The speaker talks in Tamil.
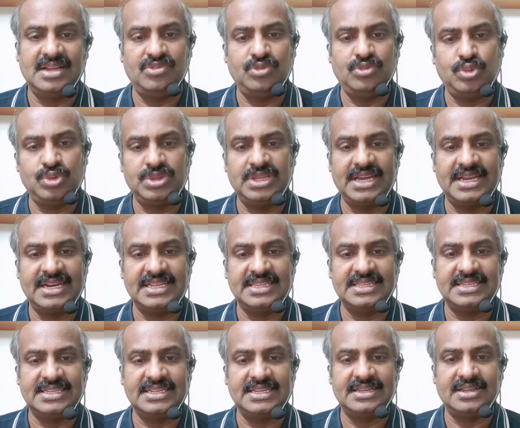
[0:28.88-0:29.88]

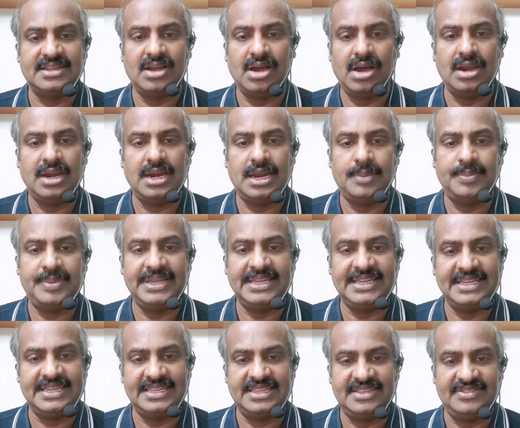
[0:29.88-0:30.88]
உதாரணத்துக்கு கால்
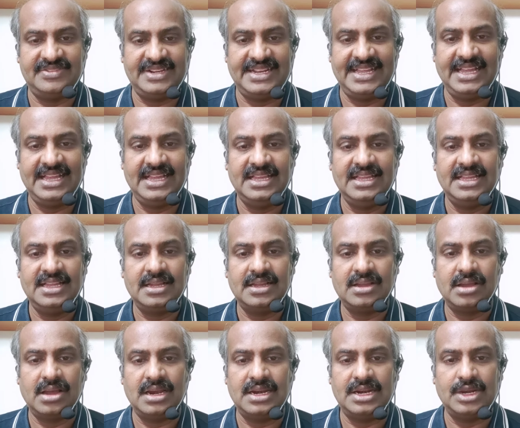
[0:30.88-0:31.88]
அப்படிங்கிறத விட
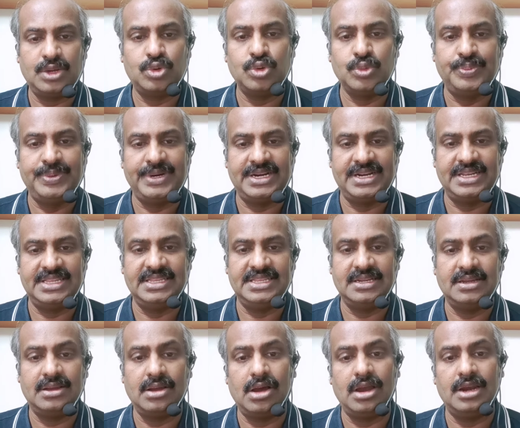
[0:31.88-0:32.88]
கால்னால் கூப்பிடுறது
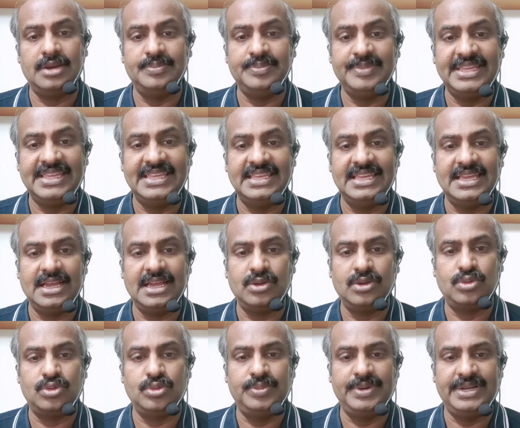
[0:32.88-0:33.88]
கால் மீ
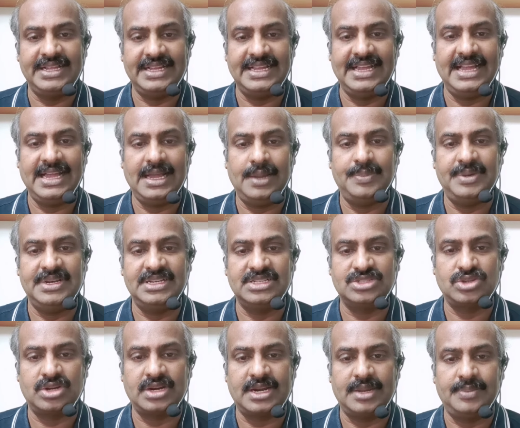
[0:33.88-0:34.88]
கூப்பிடுங்க அப்படின்னு
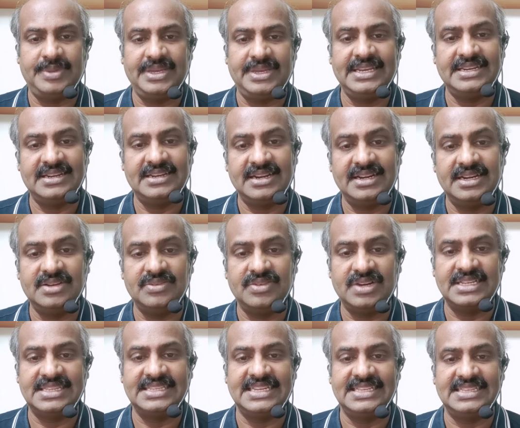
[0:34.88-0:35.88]
சொல்கிற மாதிரி ரெண்டு
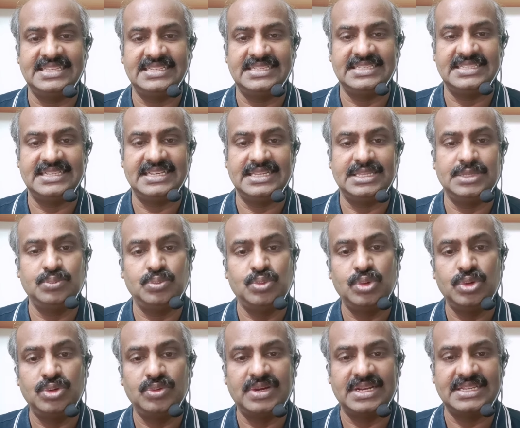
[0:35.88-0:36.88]
வார்த்தையாக தெரிஞ்சுக்கிறது
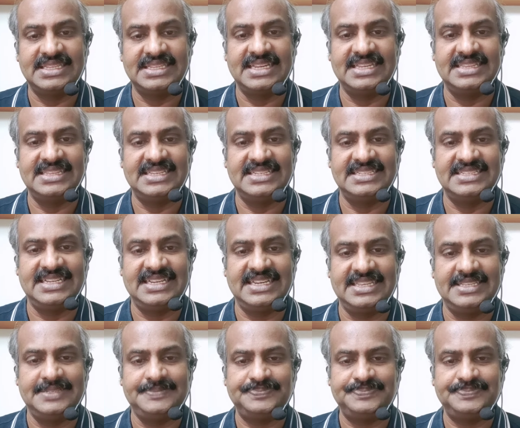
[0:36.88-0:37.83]
மூணு வார்த்தையாக தெரிஞ்சுக்கிறது